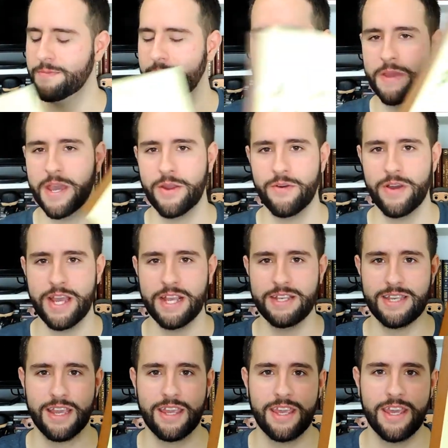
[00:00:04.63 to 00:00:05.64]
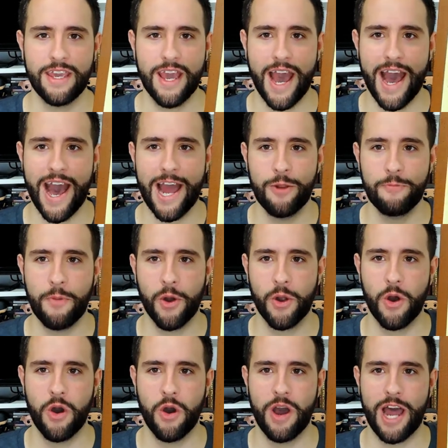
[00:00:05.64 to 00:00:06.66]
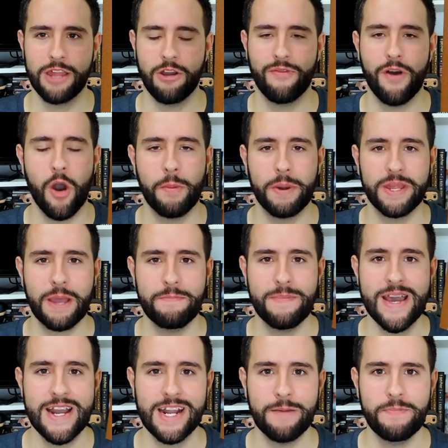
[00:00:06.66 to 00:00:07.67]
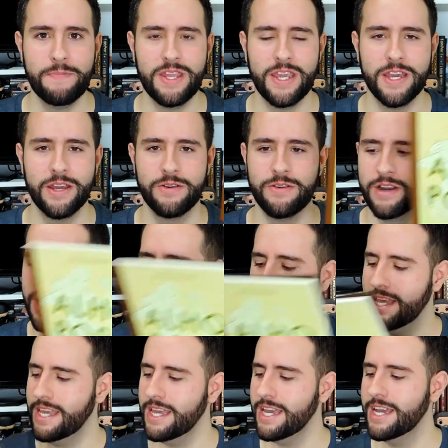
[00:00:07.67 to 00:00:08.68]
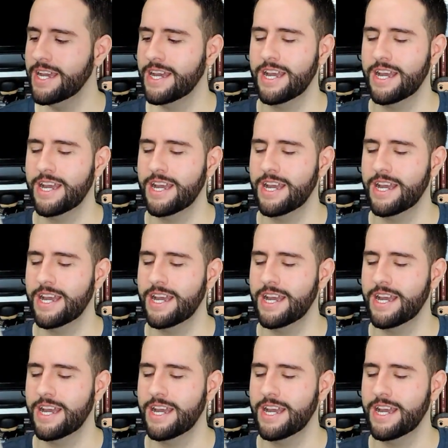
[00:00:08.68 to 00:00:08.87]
Primeiro, esse aqui, Alho Poró, a nova obra da Bianca Pinheiro e